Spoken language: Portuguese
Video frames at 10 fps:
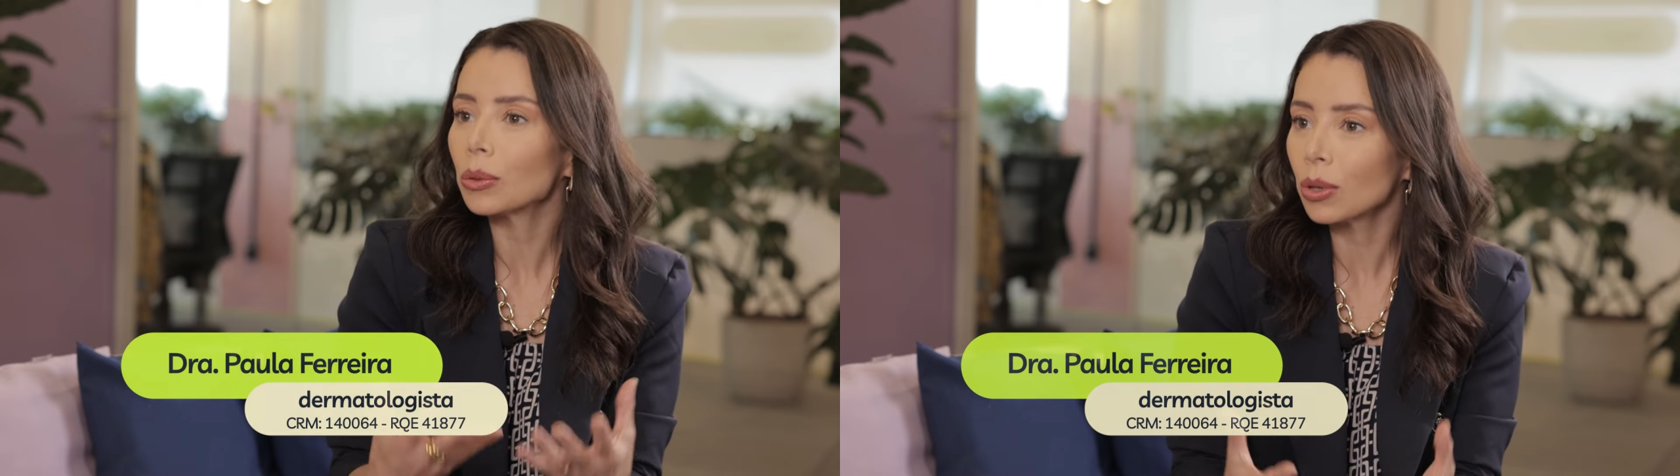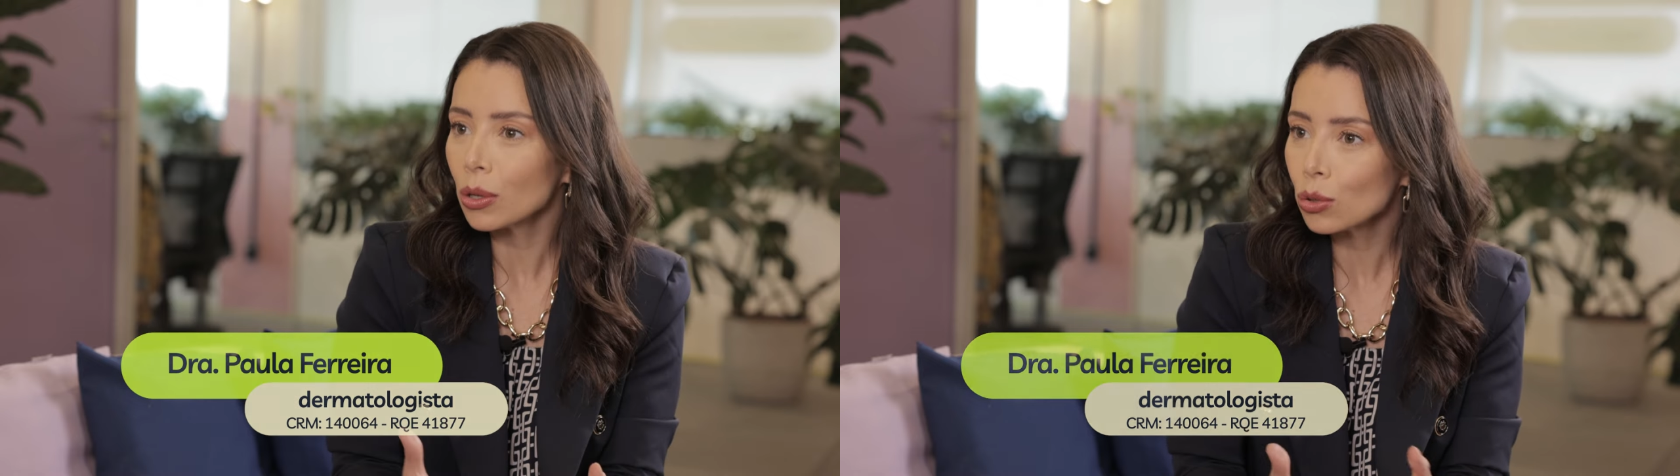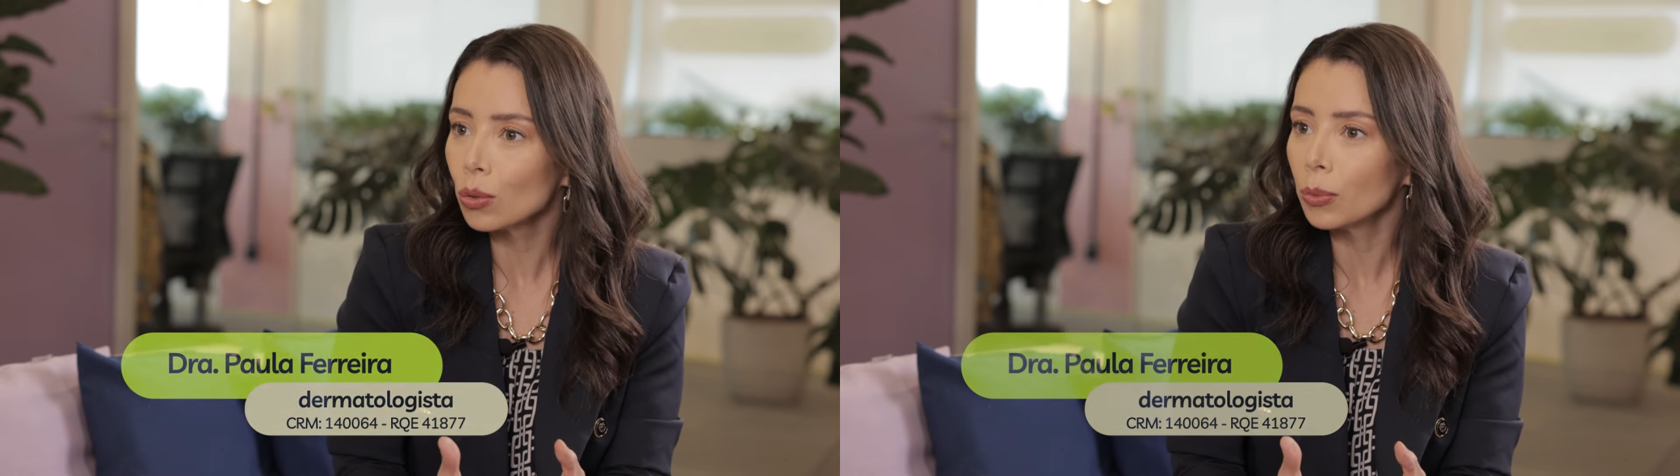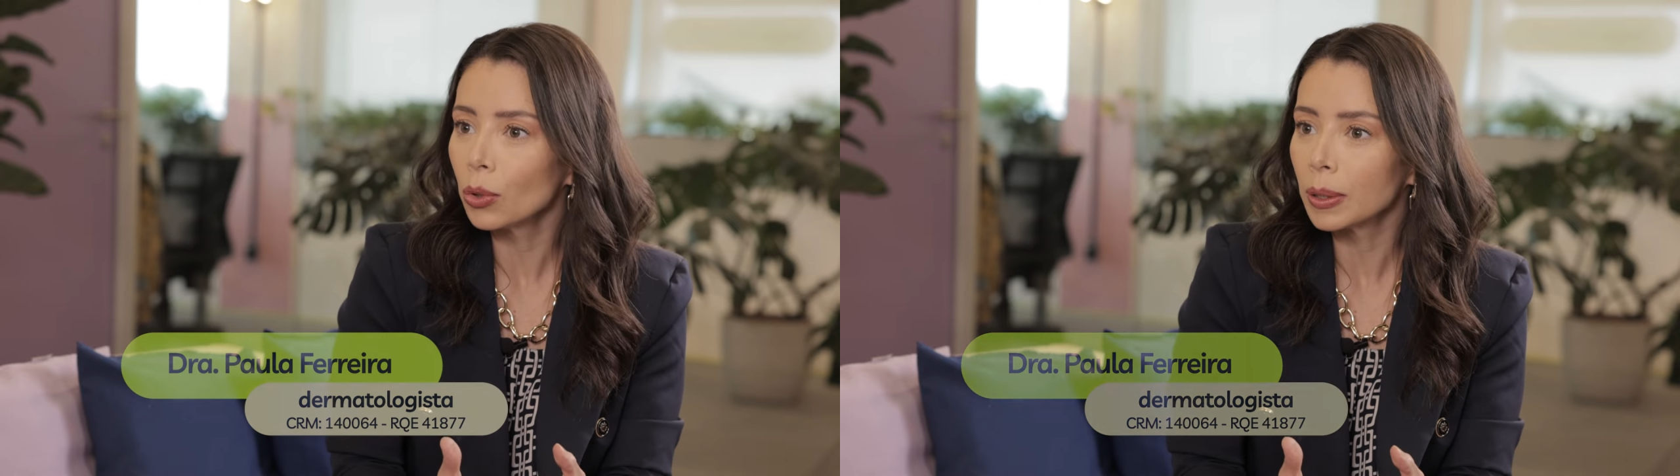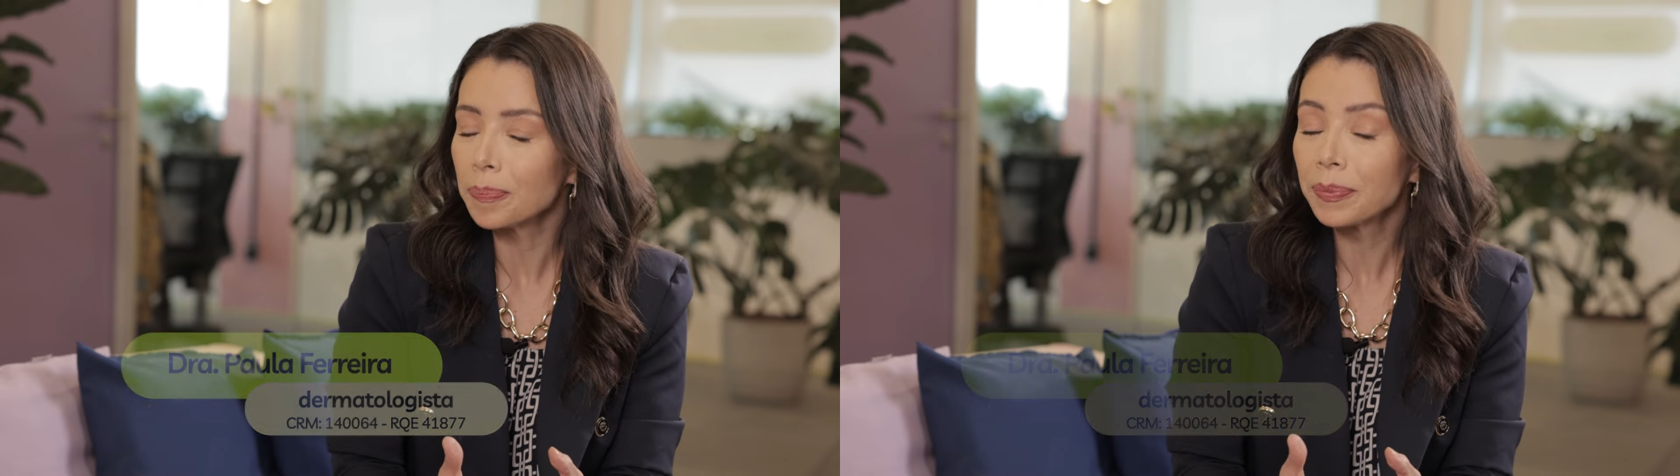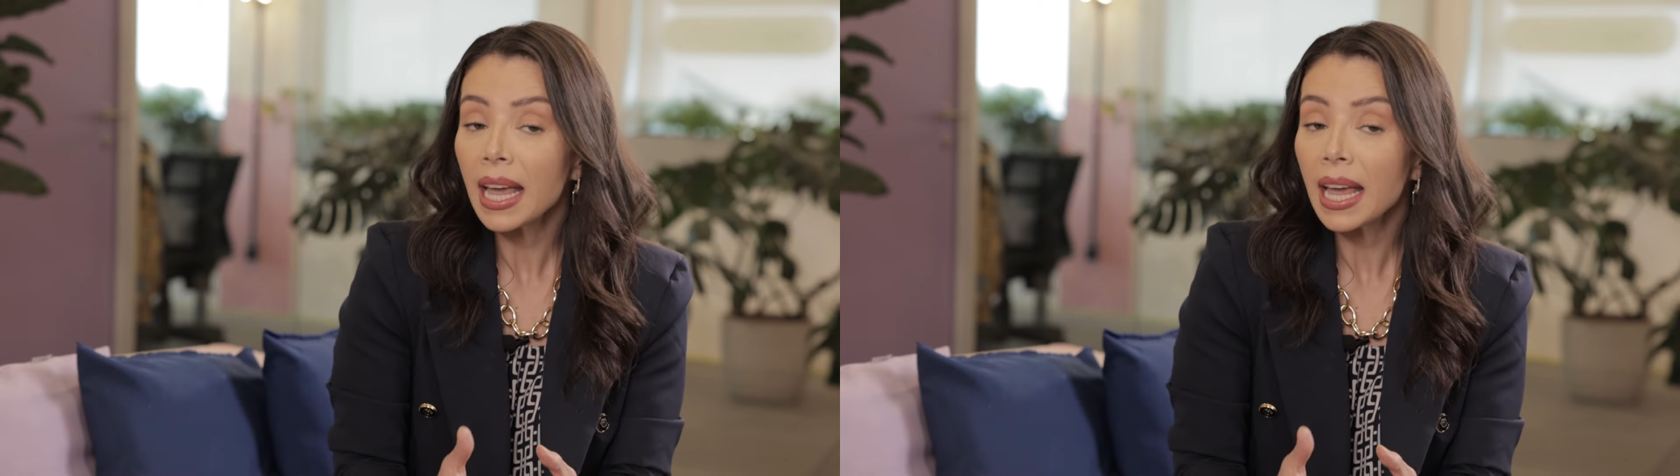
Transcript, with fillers: o nosso humor.